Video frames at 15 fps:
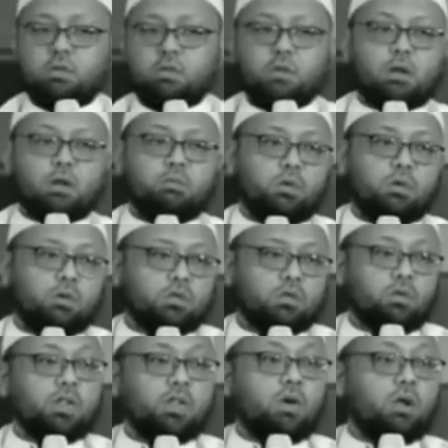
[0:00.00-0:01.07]
man Rabb.
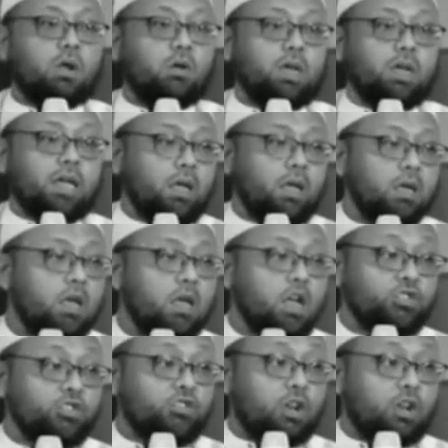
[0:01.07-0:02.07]
Kecuali orang-orang yang